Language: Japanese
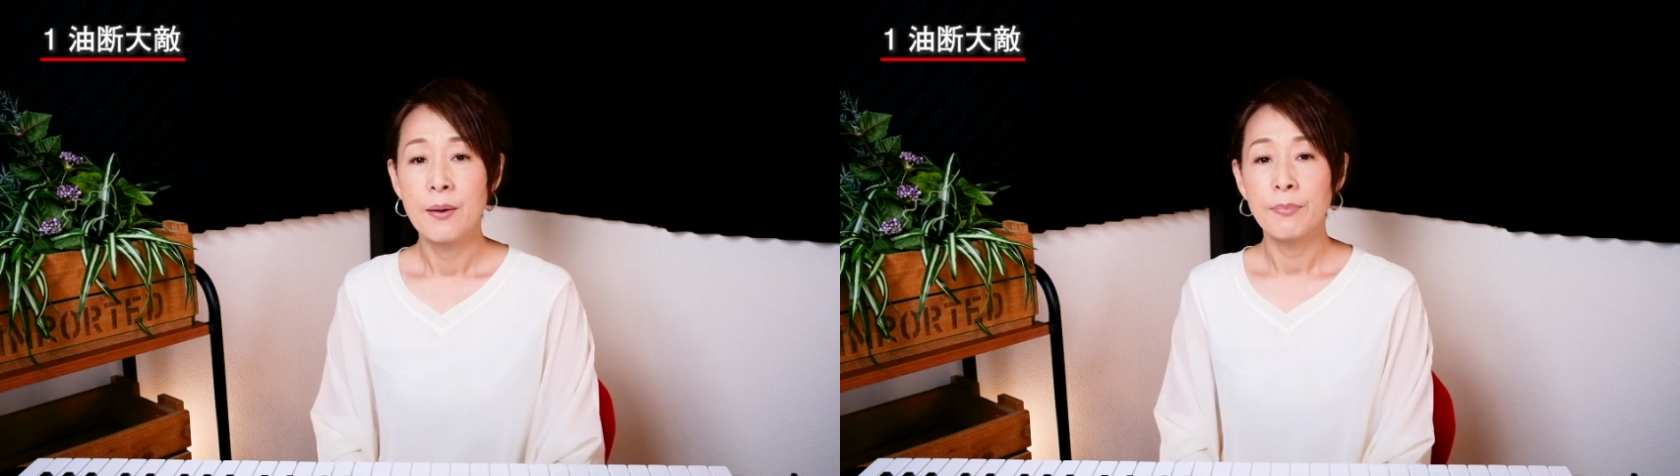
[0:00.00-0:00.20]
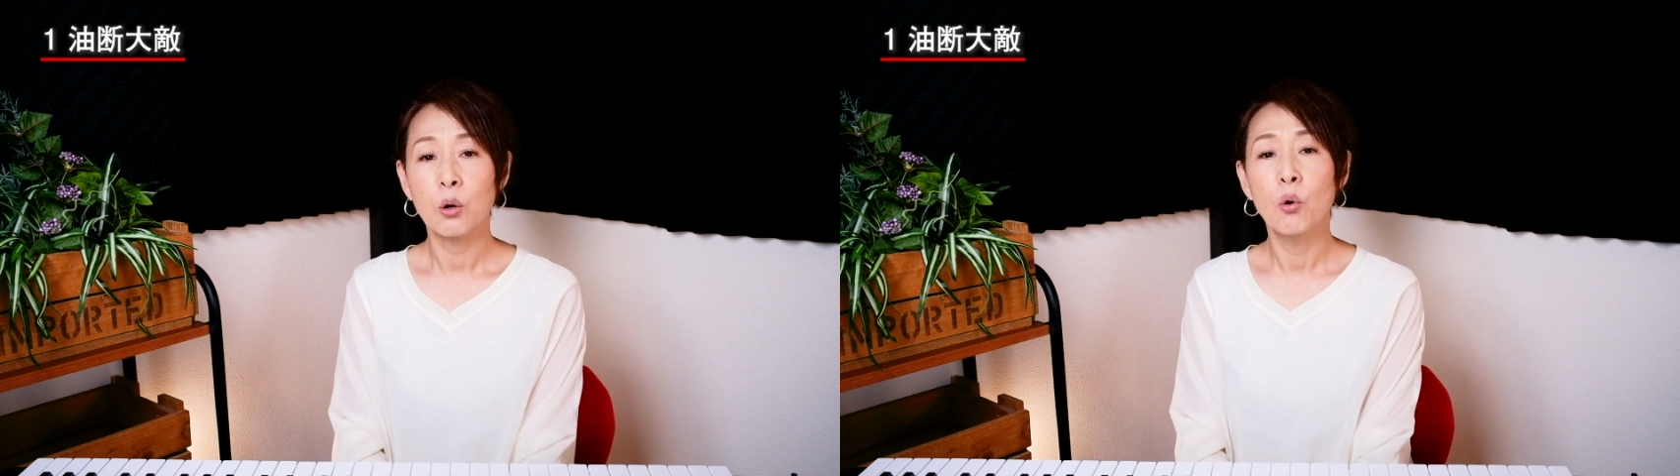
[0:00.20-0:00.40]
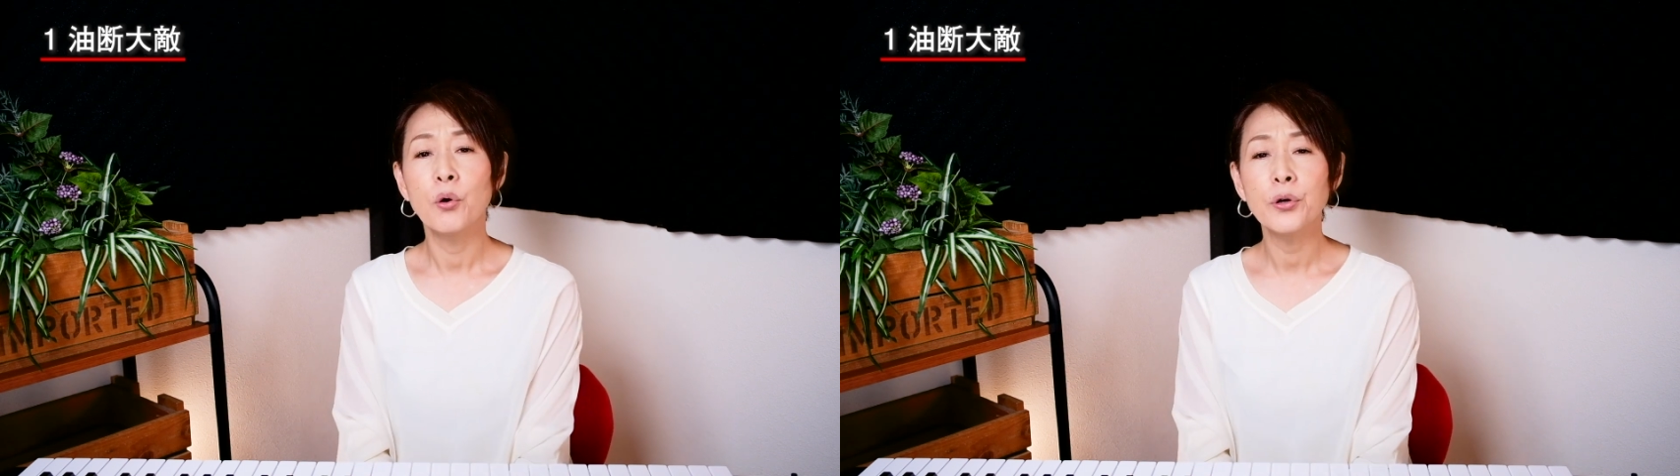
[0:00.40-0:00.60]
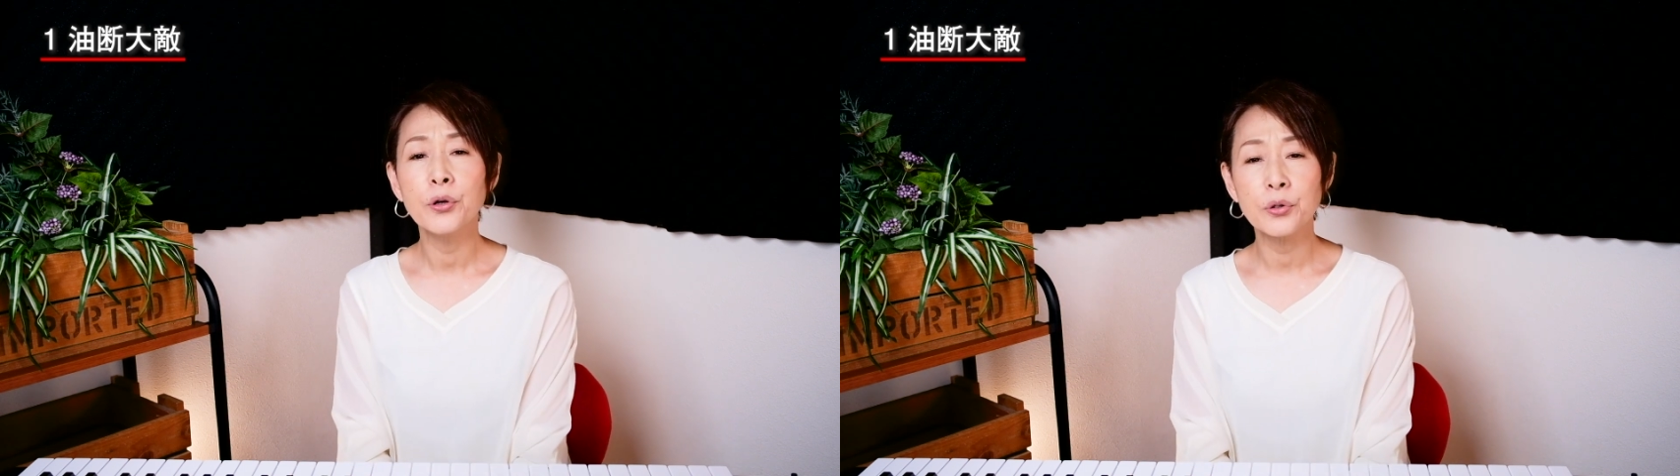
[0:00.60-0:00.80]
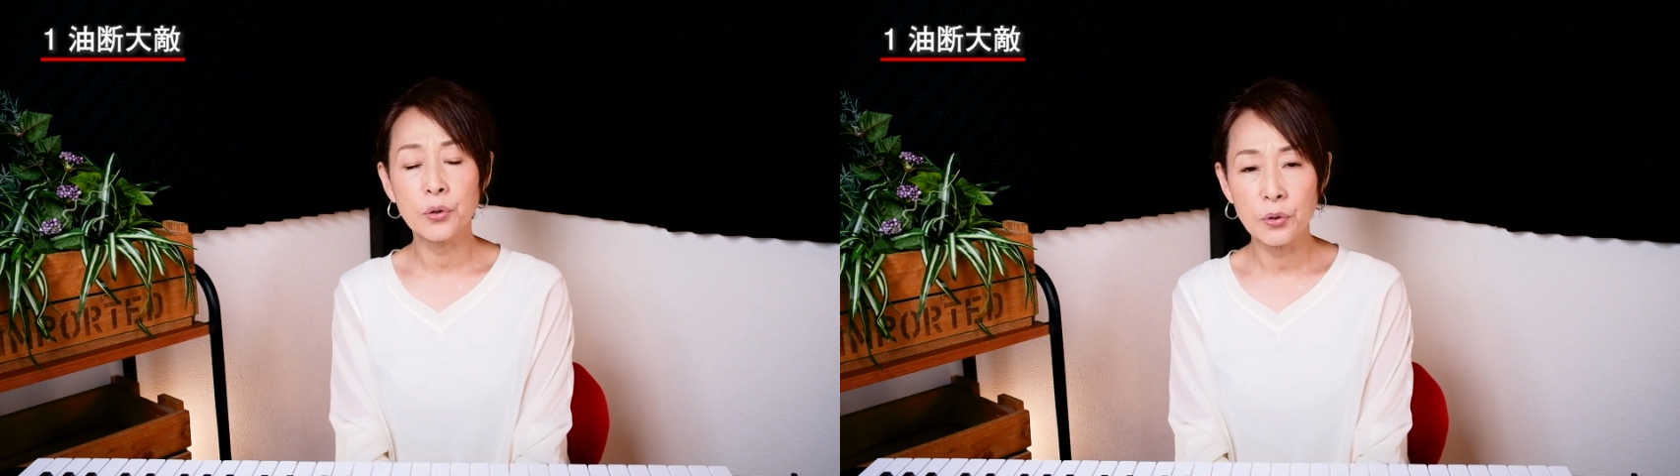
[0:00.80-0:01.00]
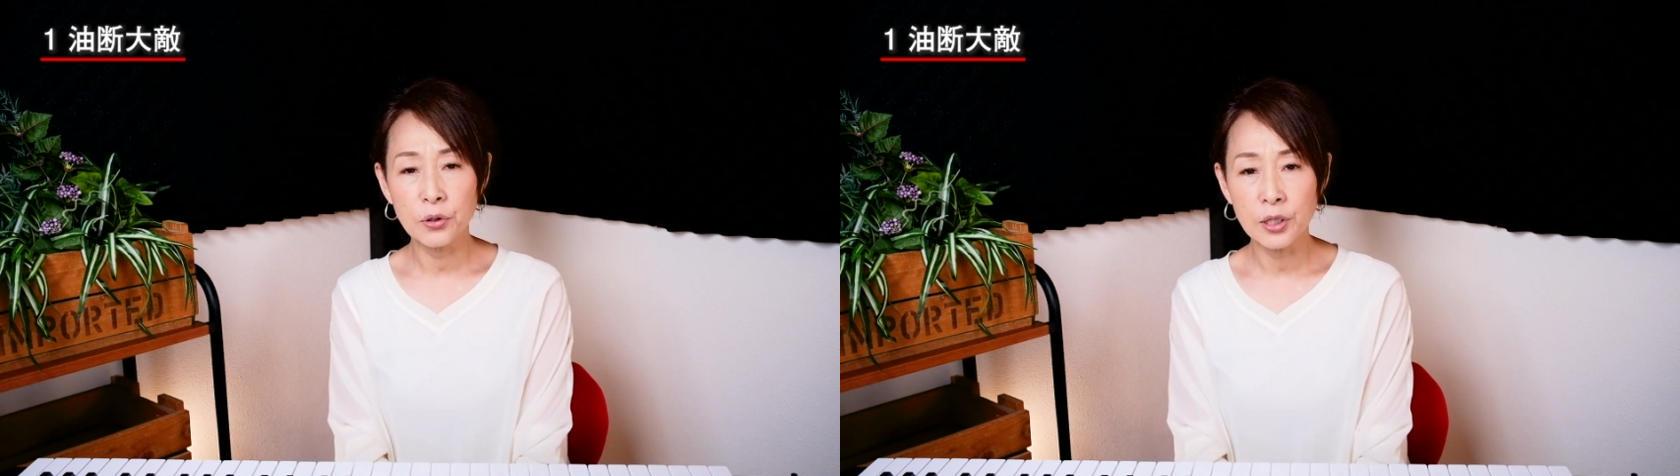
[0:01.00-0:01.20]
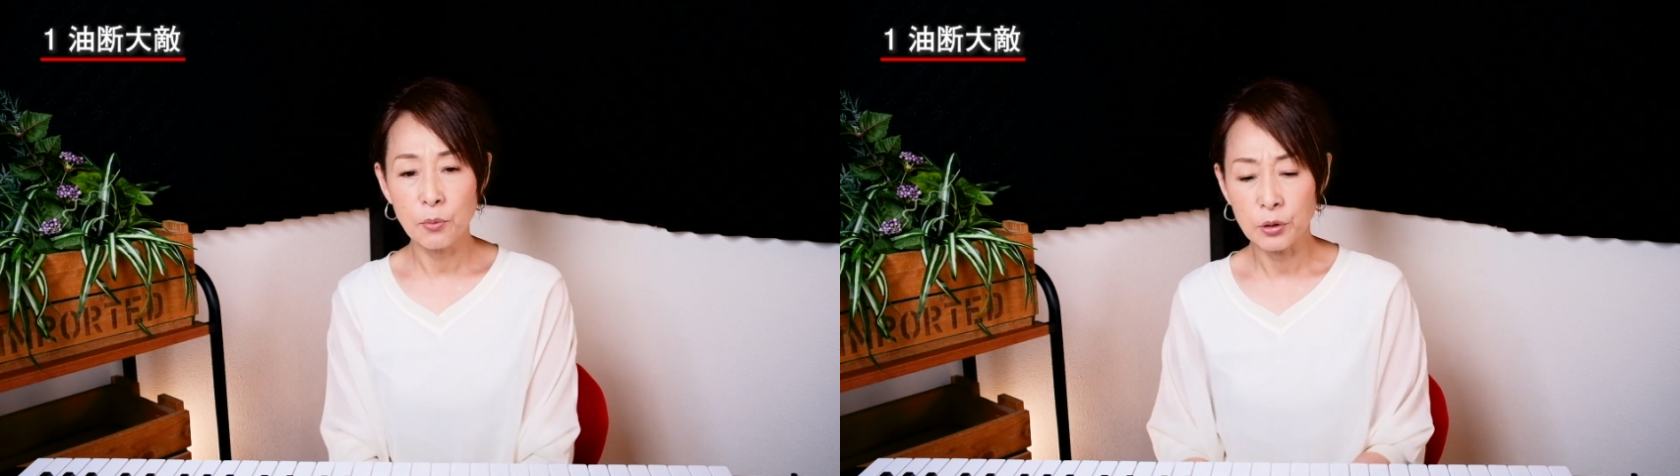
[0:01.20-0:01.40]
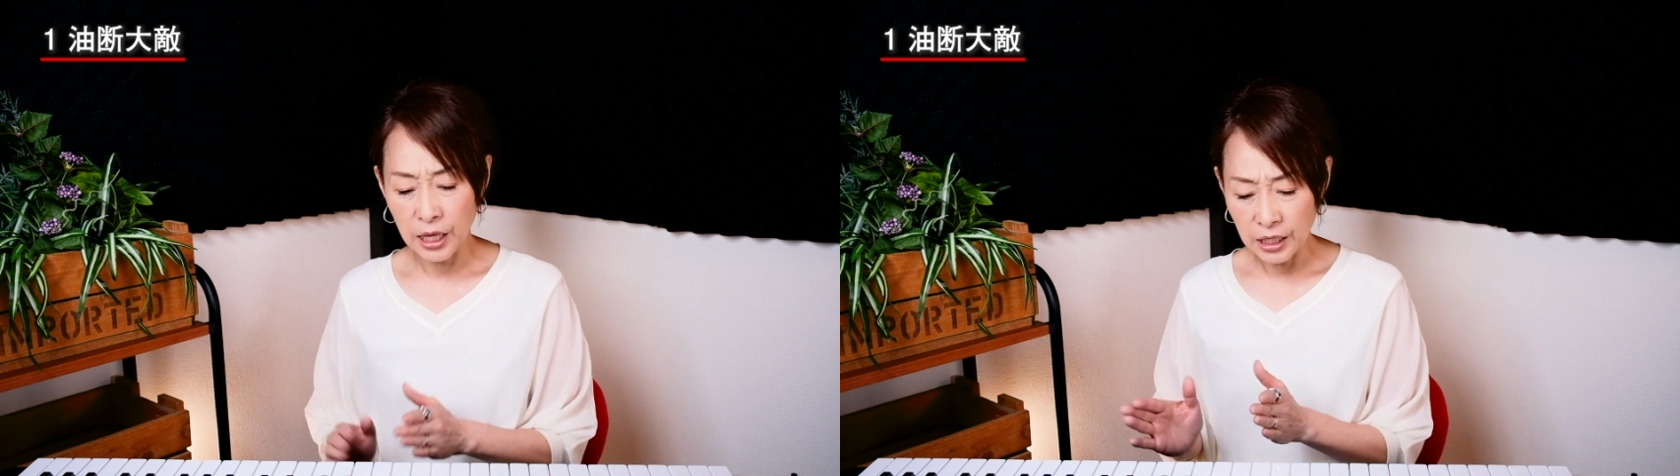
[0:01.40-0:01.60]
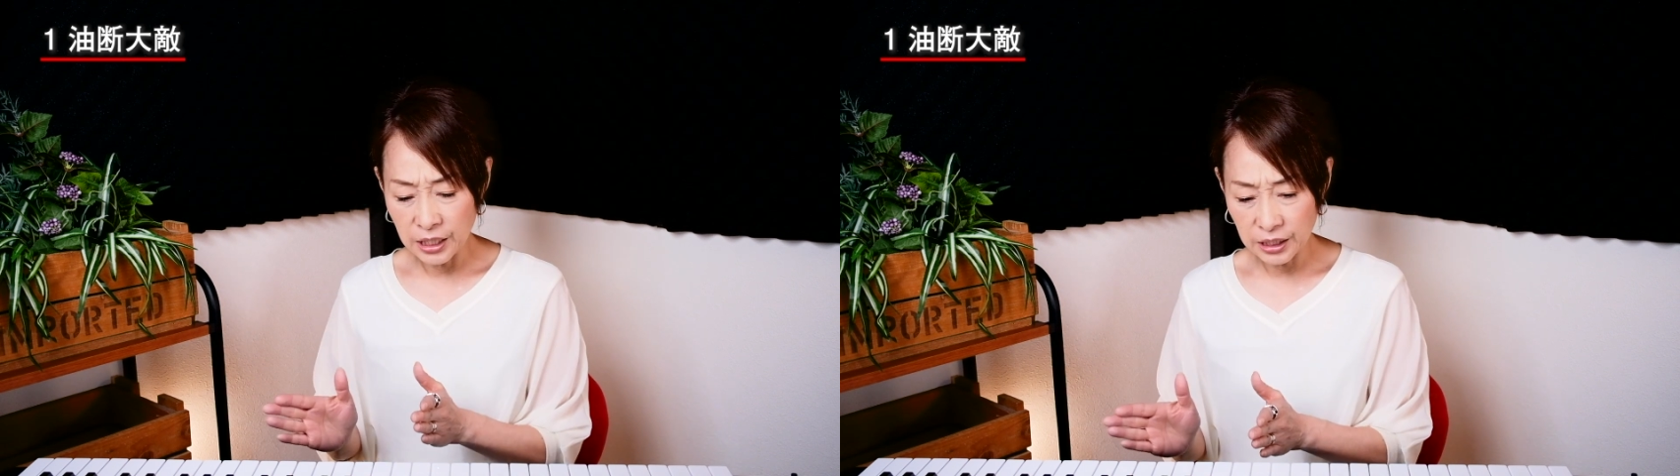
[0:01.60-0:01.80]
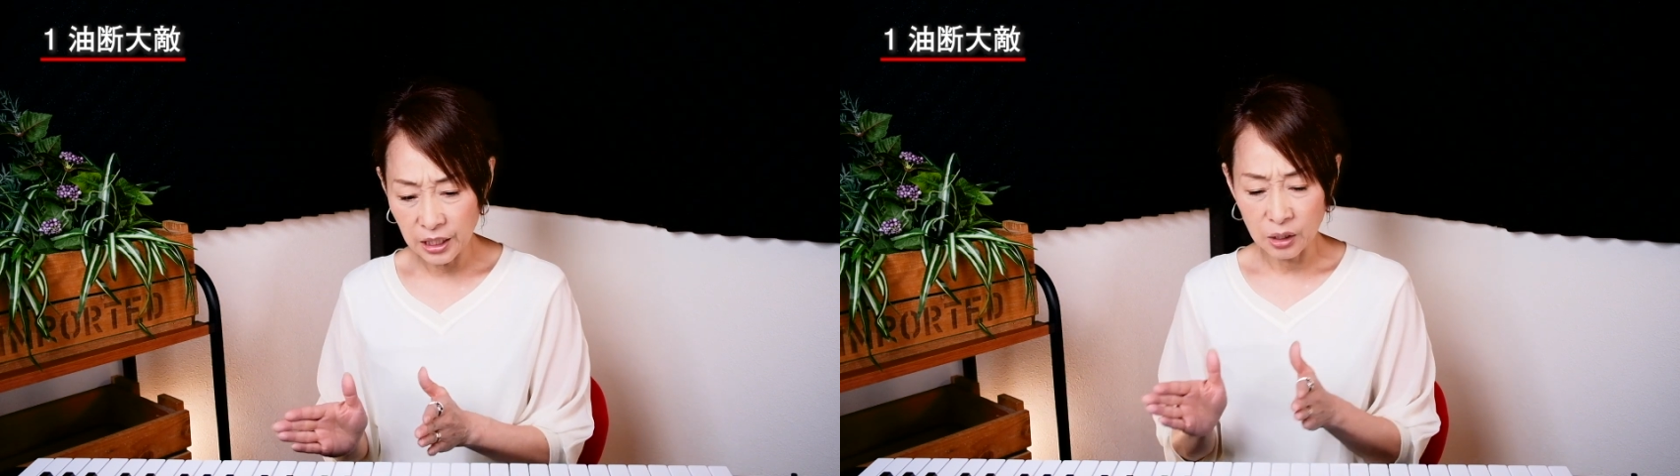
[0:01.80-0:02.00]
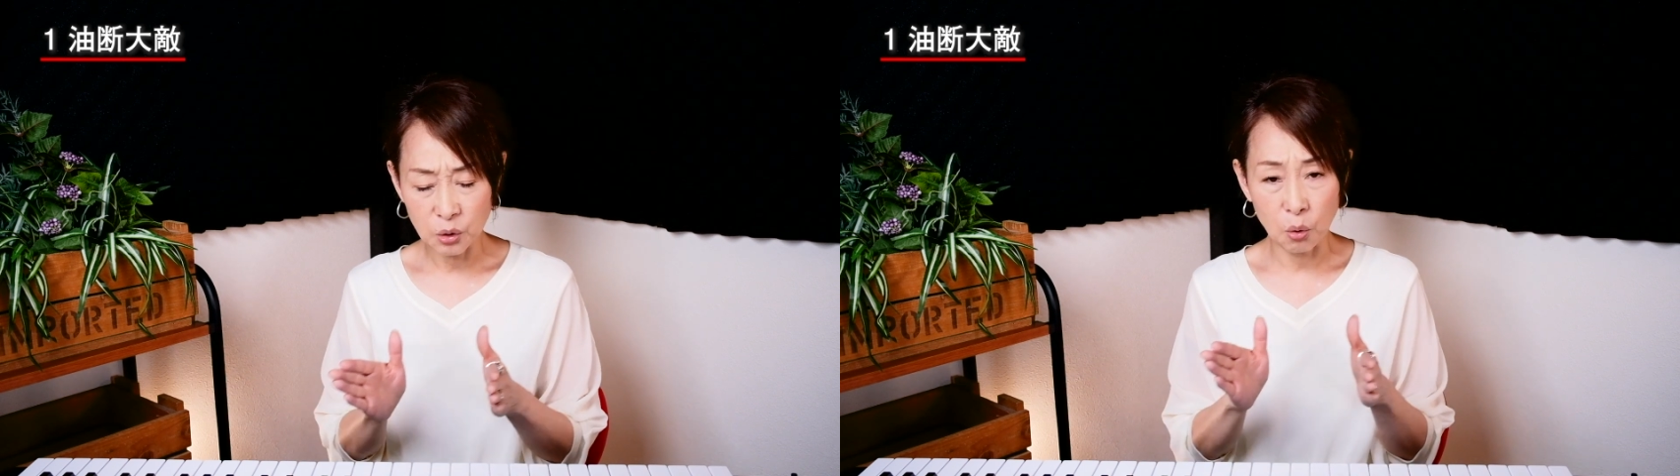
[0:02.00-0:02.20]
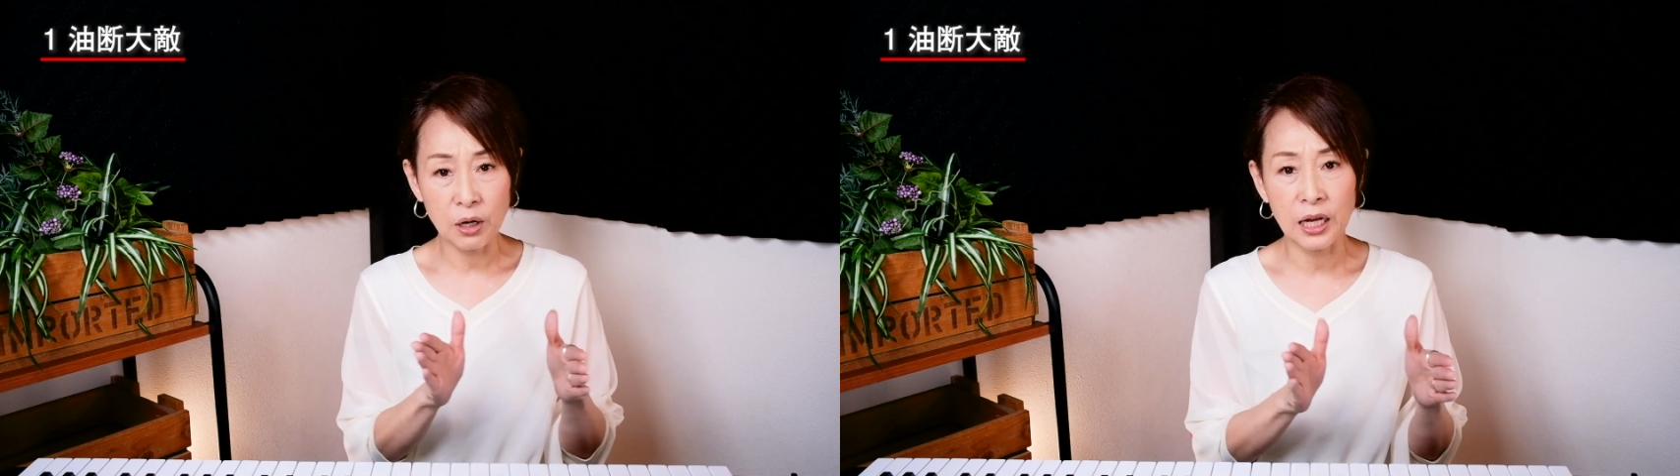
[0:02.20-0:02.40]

まあ、こういうところでもね意識がどっ